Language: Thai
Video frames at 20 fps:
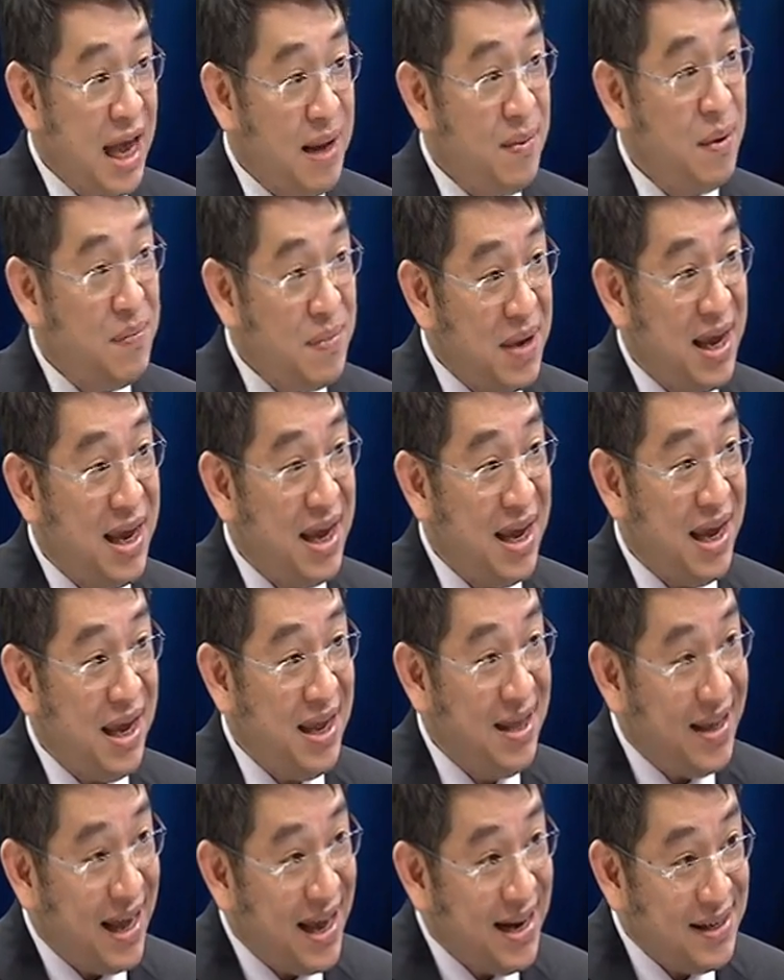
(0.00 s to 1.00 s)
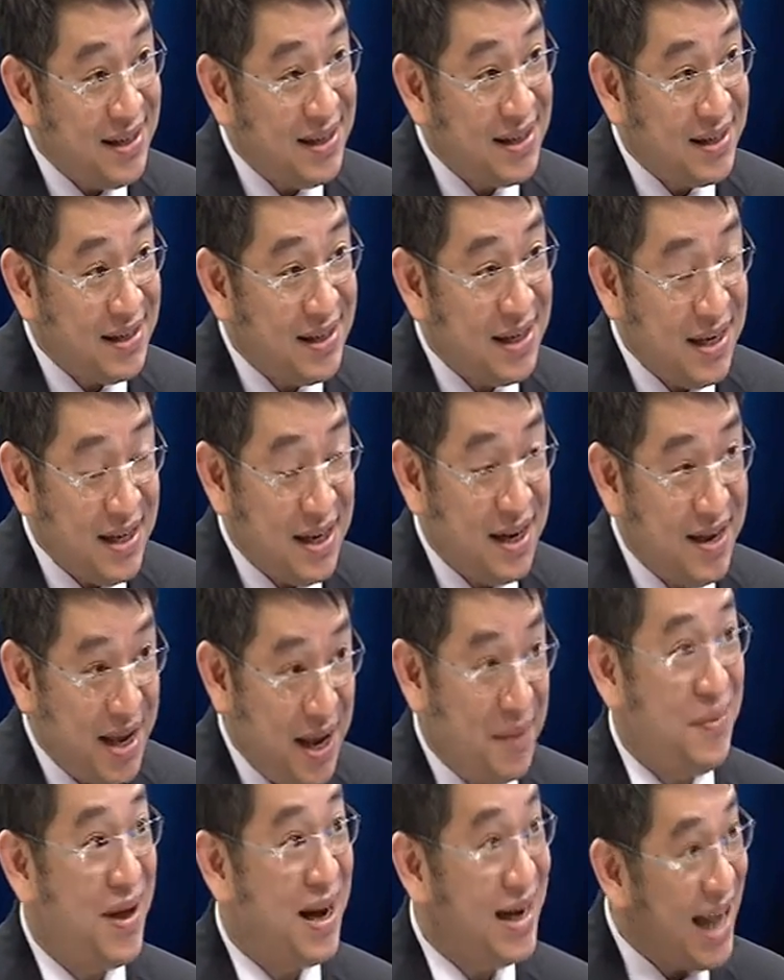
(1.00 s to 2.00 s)
ถ้ามันมีอินเทนอินเท
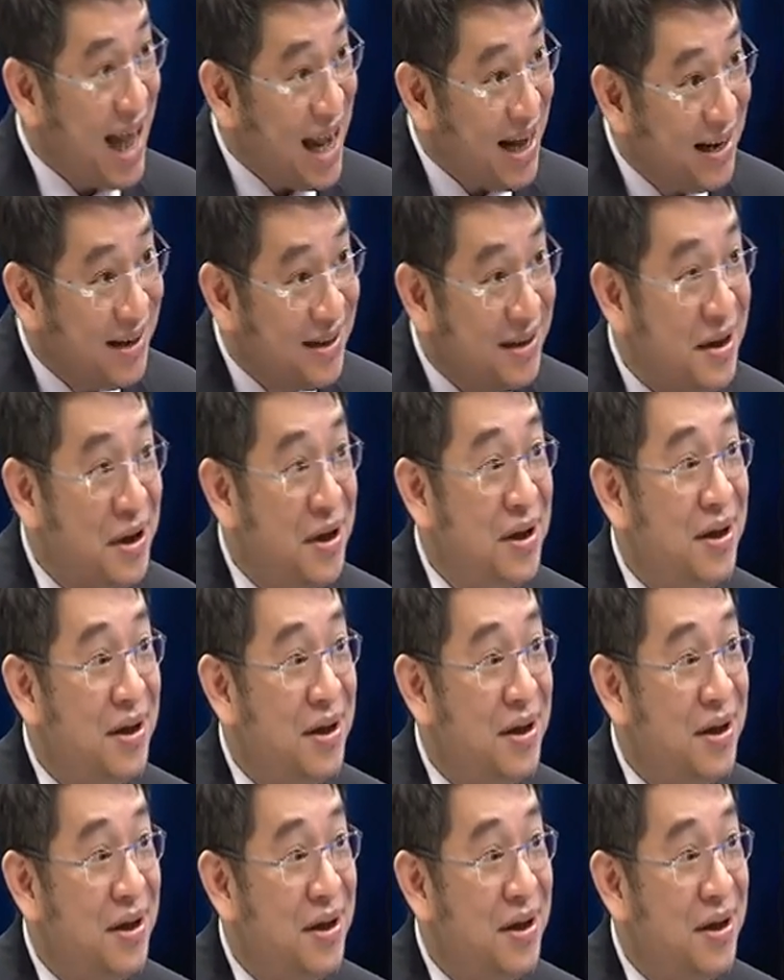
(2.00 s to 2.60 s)
นทีฟทางด้าน